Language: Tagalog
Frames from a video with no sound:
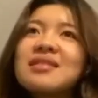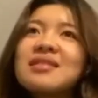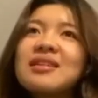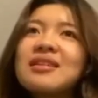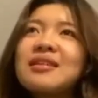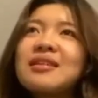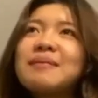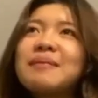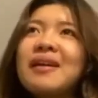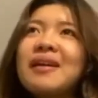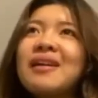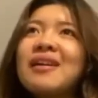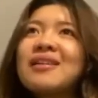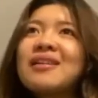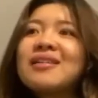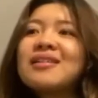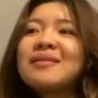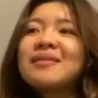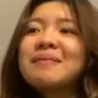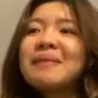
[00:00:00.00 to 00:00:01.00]
ayun,
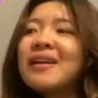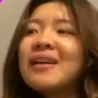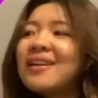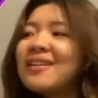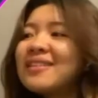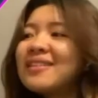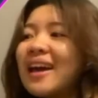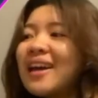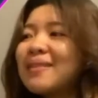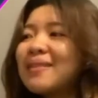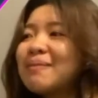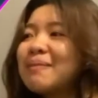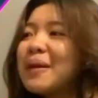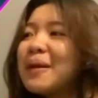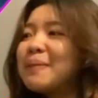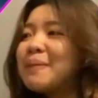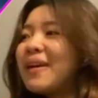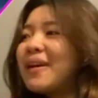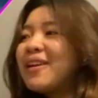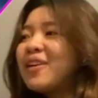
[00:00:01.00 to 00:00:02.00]
parang, parang nightmare,
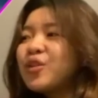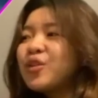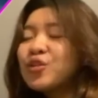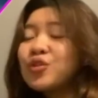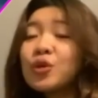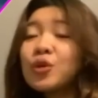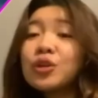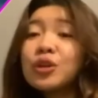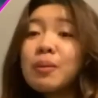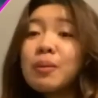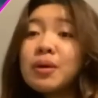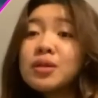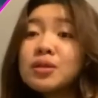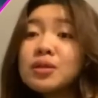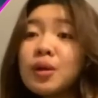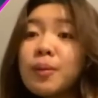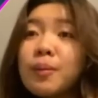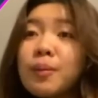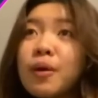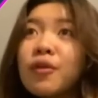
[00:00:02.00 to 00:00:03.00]
parang gusto ko na
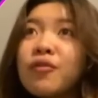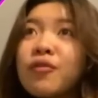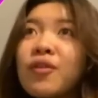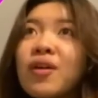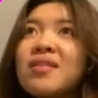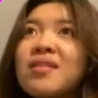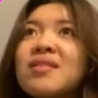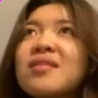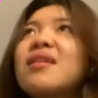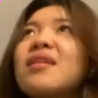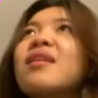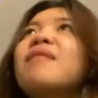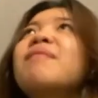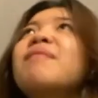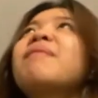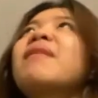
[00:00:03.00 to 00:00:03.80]
mag-stop mag-fencing,